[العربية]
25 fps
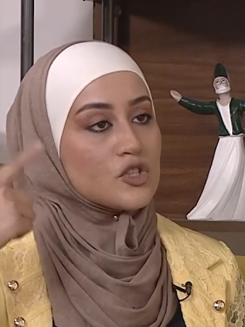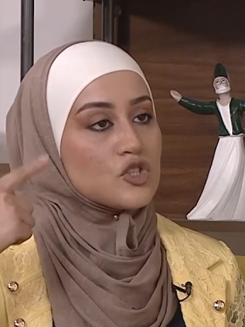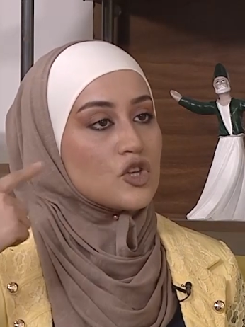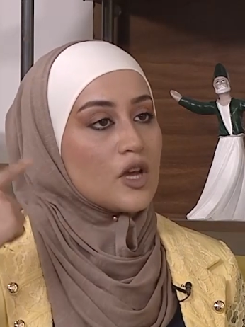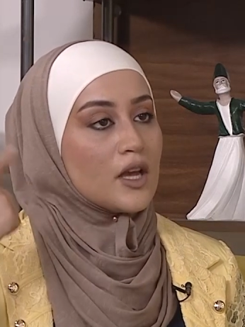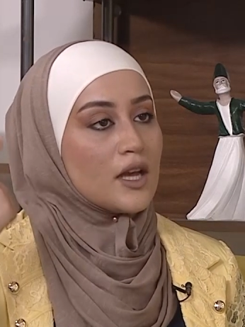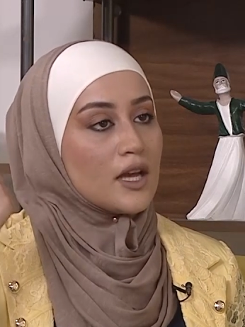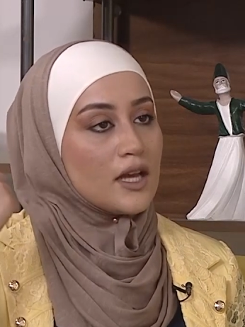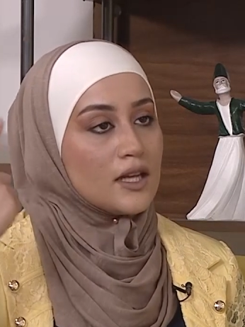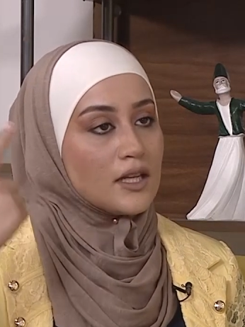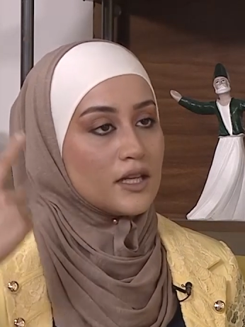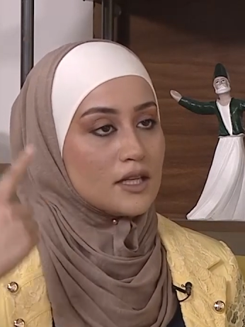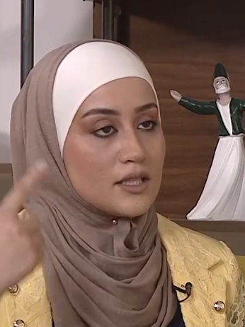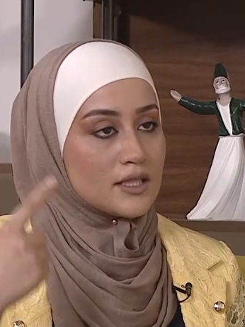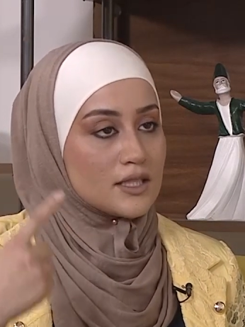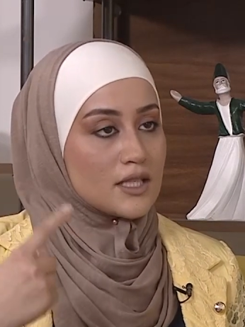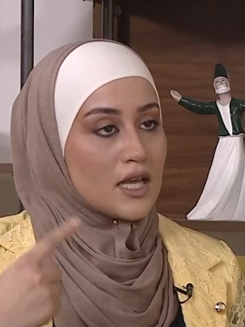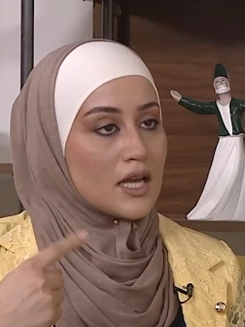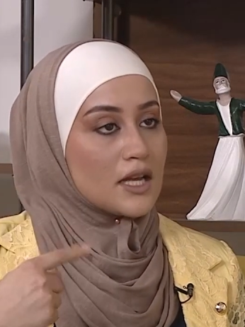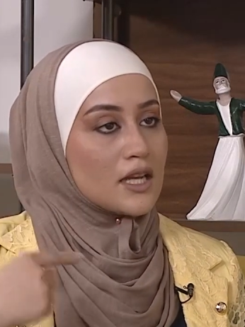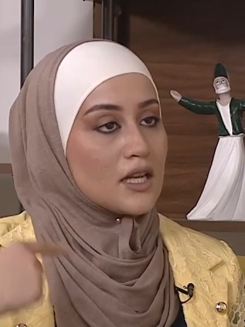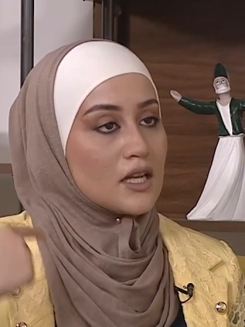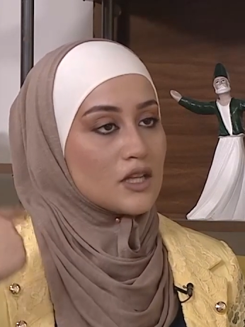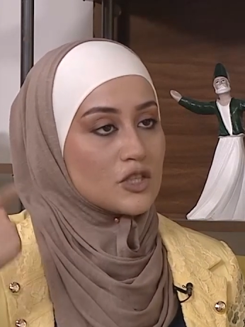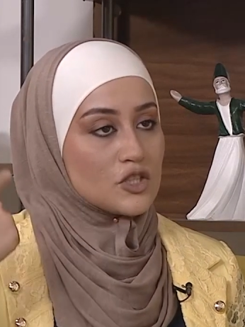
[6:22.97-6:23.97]
تشغل
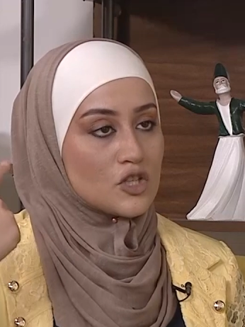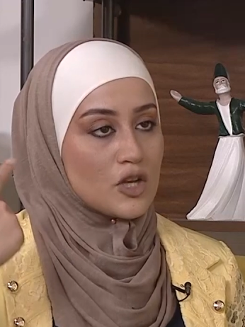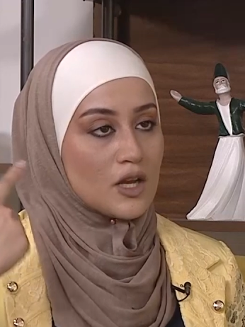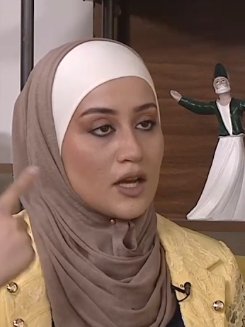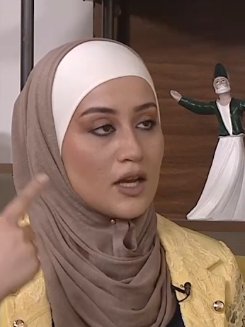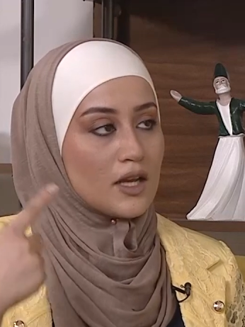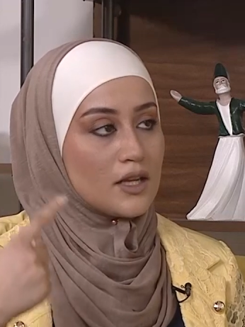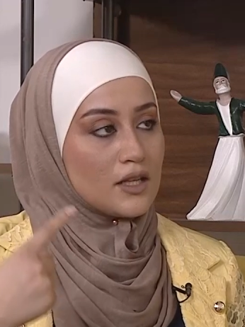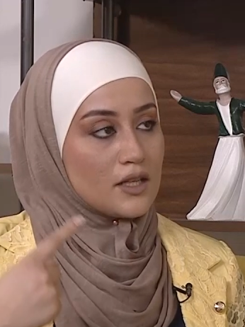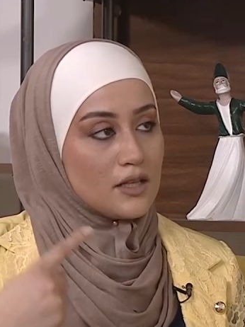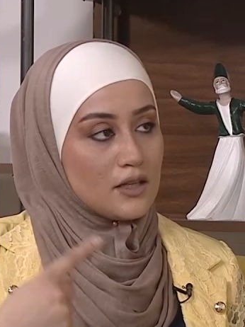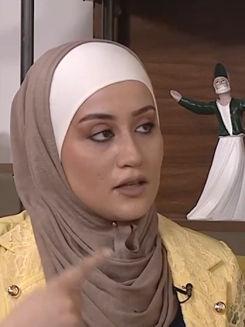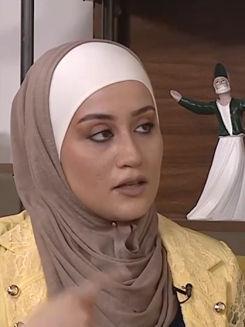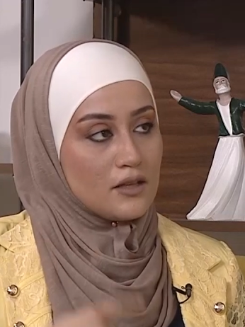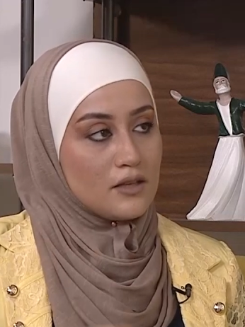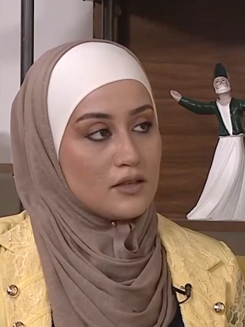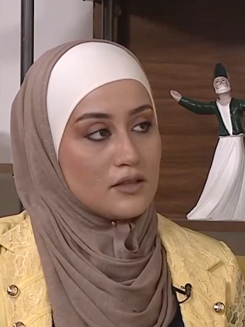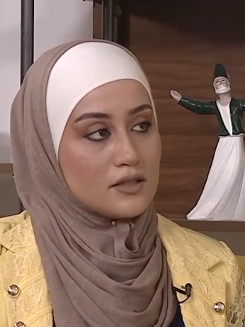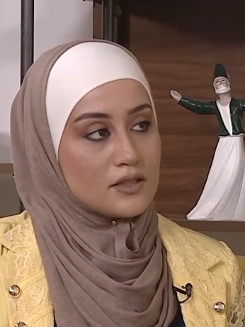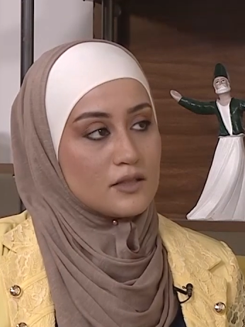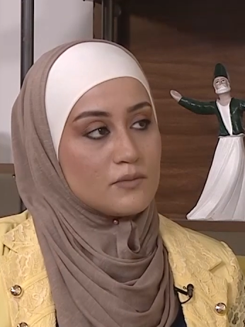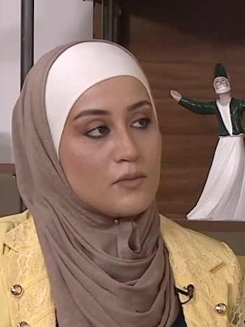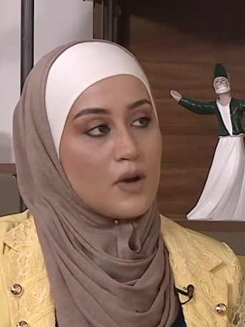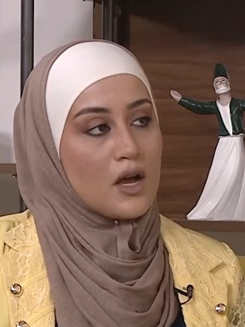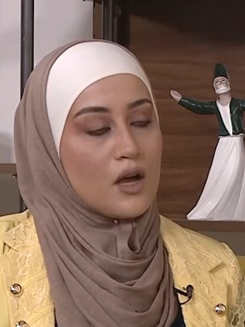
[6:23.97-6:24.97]
الذاكره تشغل
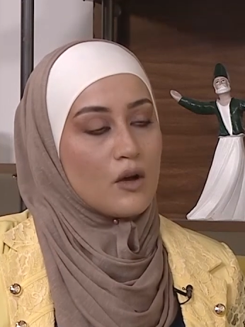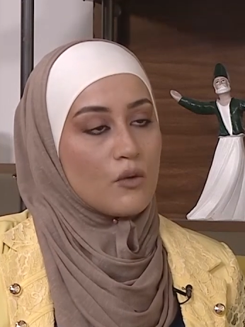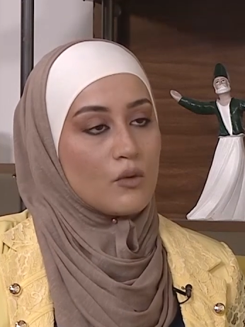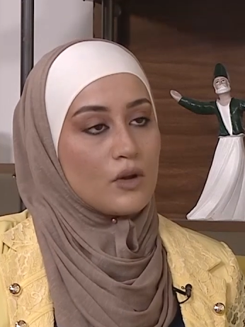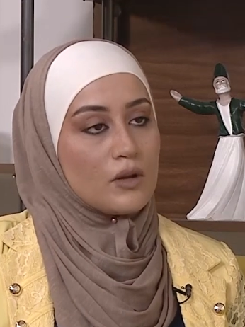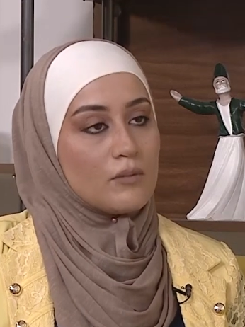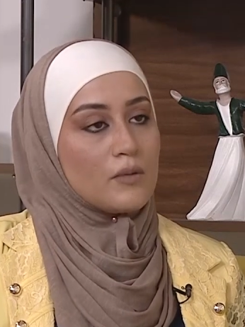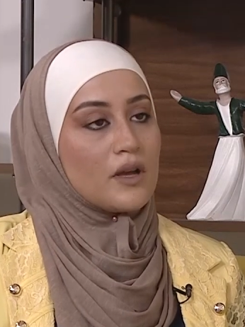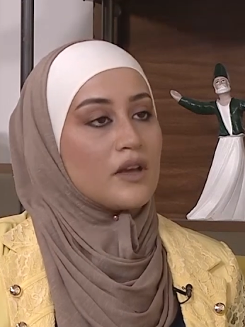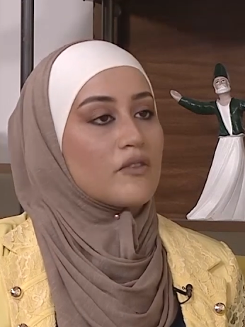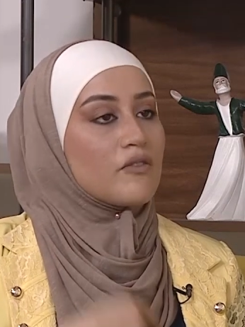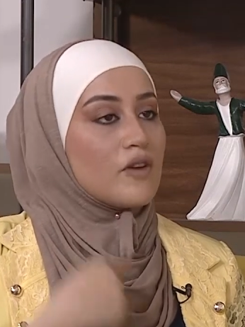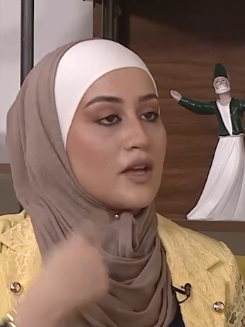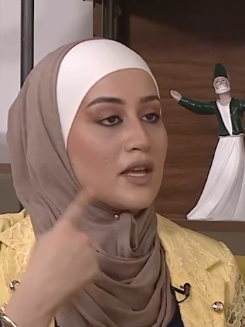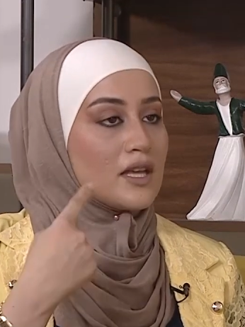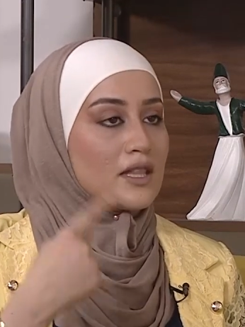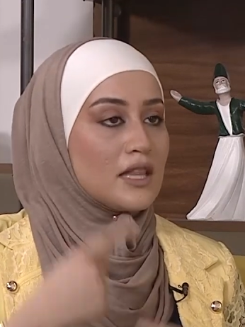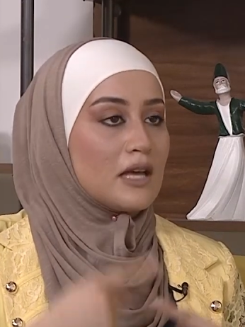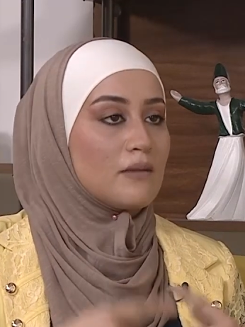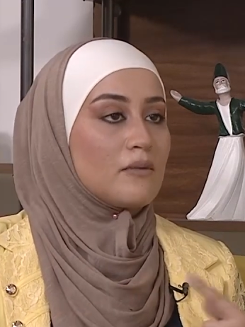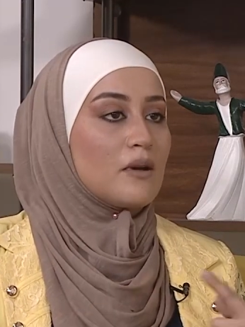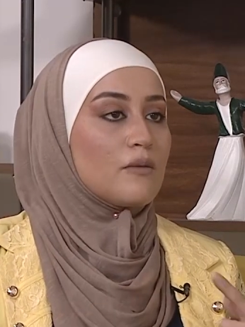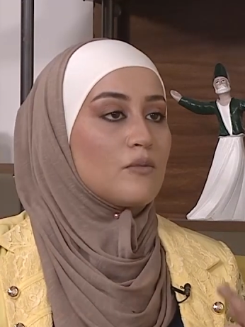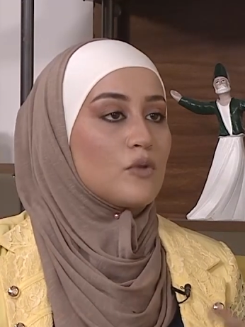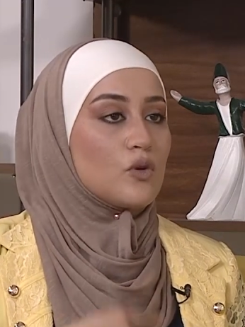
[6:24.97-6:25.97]
الدماغ والمخ فهي
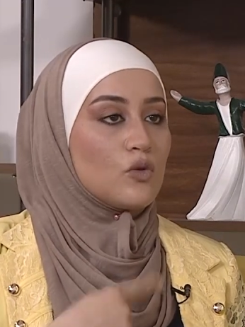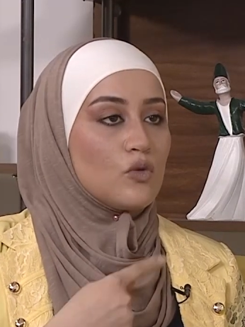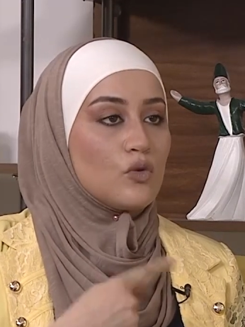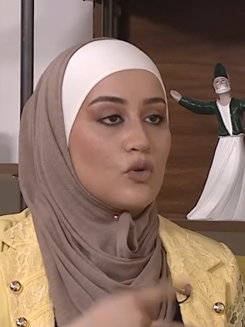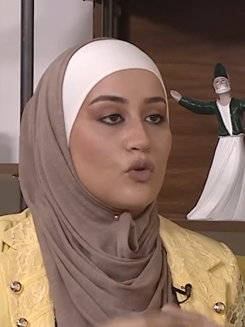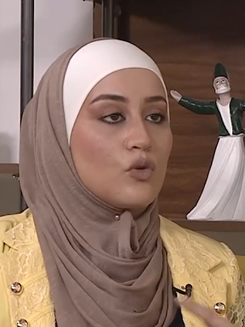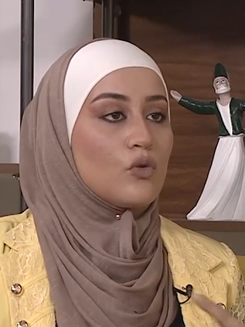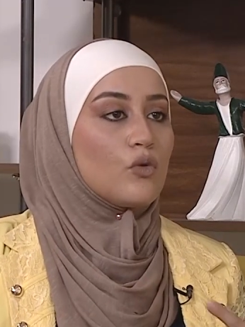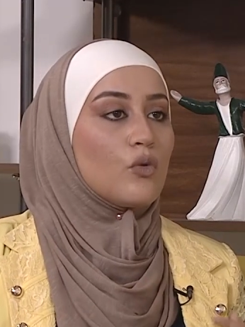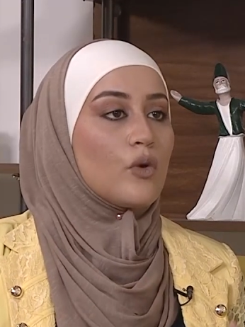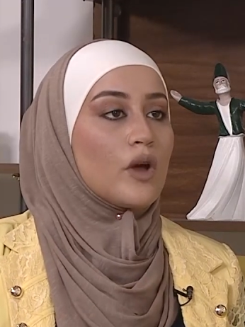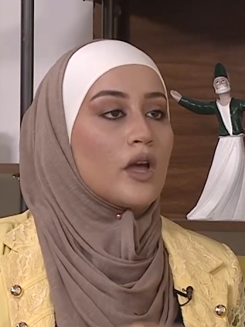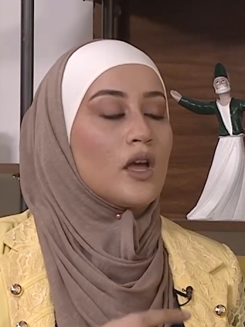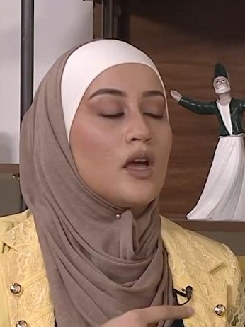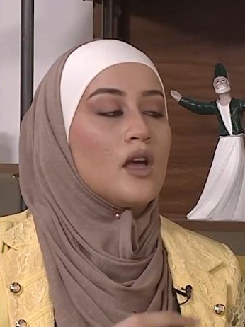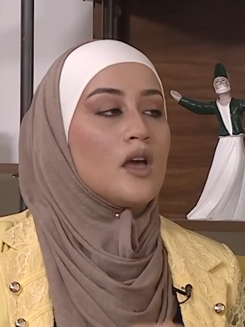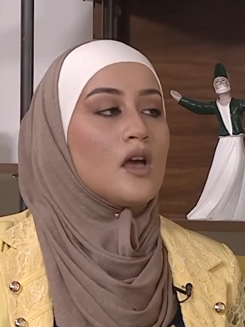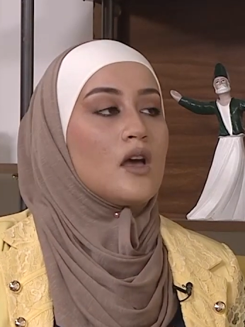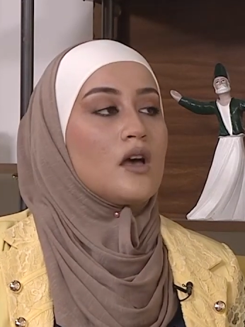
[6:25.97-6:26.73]
دائما بيكون هو